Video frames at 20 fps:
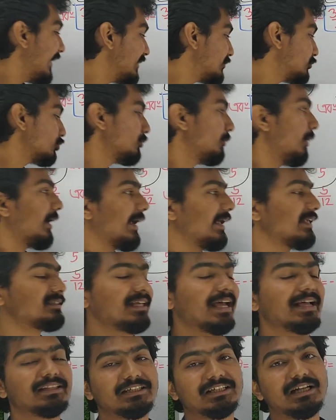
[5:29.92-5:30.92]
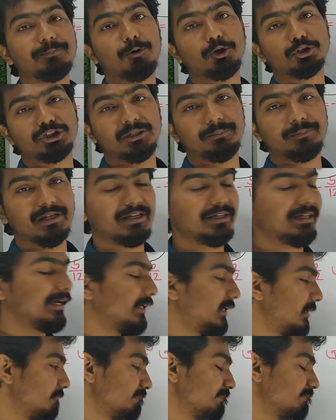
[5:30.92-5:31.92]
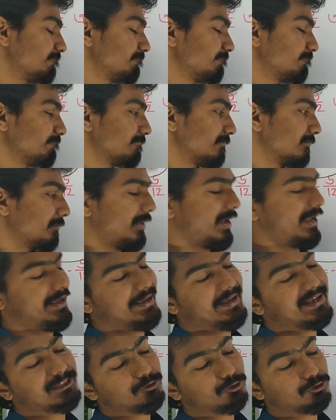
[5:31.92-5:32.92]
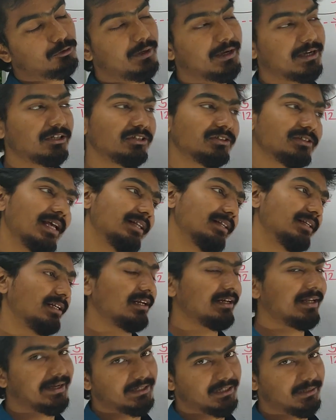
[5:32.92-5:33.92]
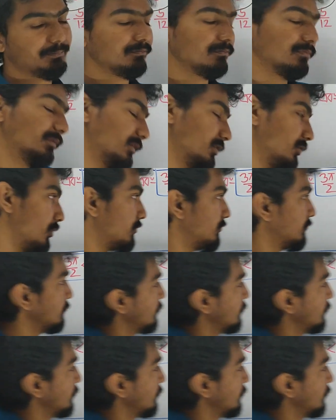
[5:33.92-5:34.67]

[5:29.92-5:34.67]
এই চতুর্ভাগে ভাগে সাইন থেটা পজিটিভ নাকি নেগেটিভ ভাই এই চতুর্ভাগে ভাগে তো সাইন থেটা নেগেটিভ গট